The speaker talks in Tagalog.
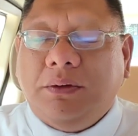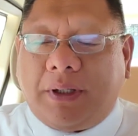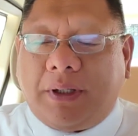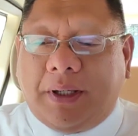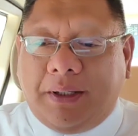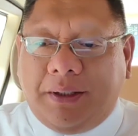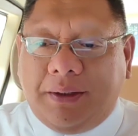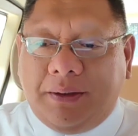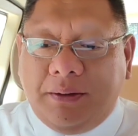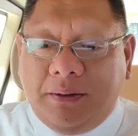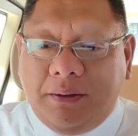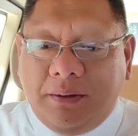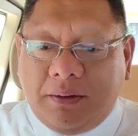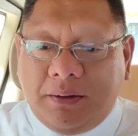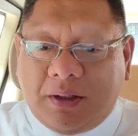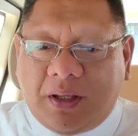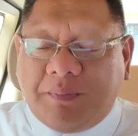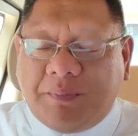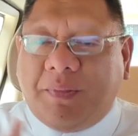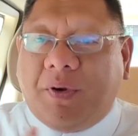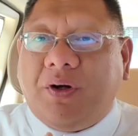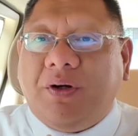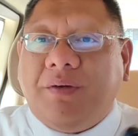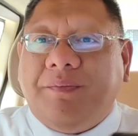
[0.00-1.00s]
kay
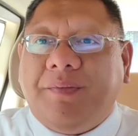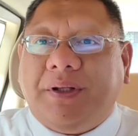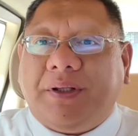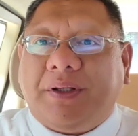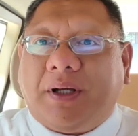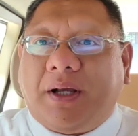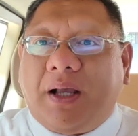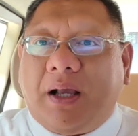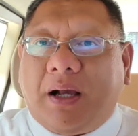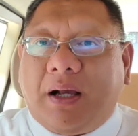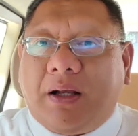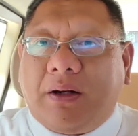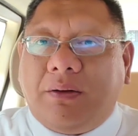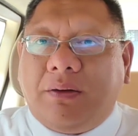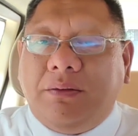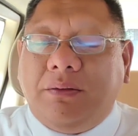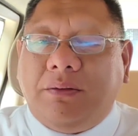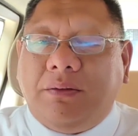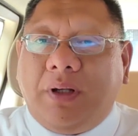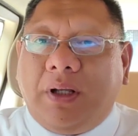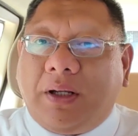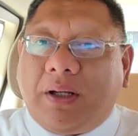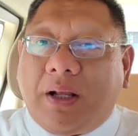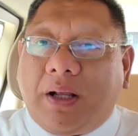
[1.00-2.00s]
kibaw na beta
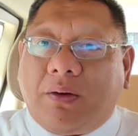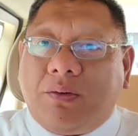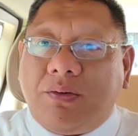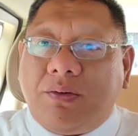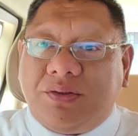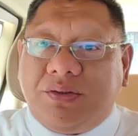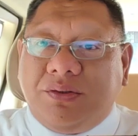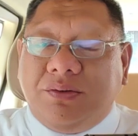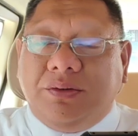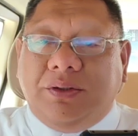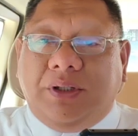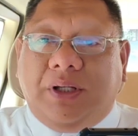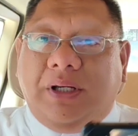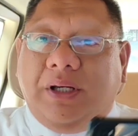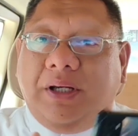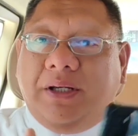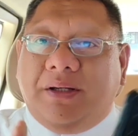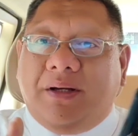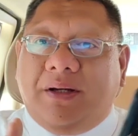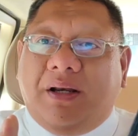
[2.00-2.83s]
kakaron nagkakusog dili